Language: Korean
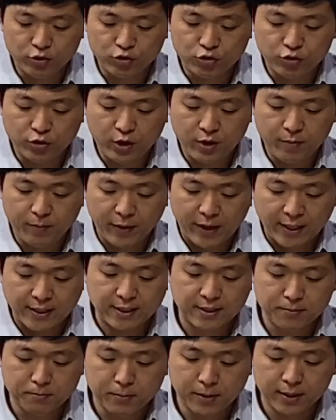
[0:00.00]
주의
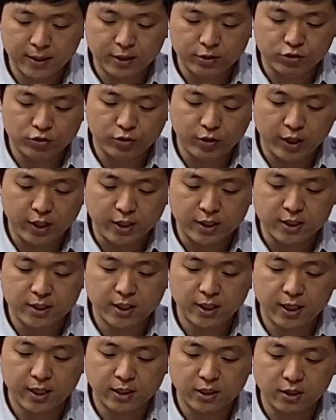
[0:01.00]
아침마다 주의
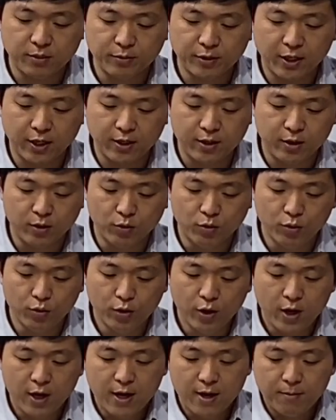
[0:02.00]
인자하심을 알리고
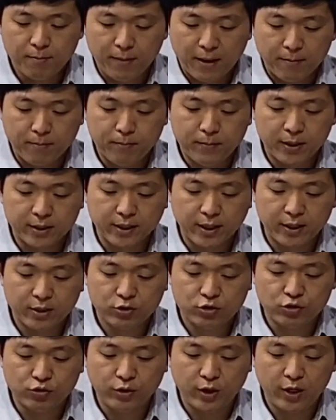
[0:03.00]
밤마다
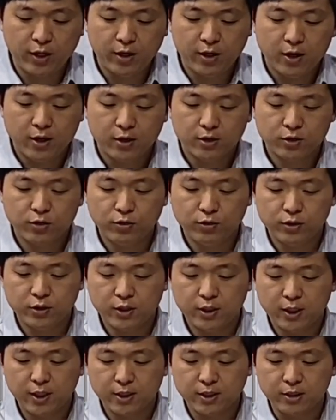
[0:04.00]
주의
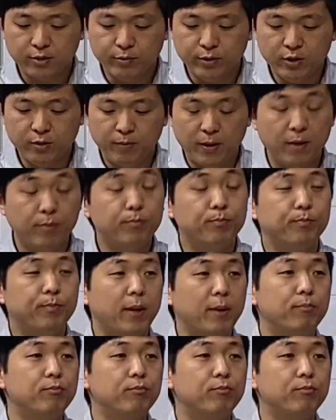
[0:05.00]
성실하심을 배,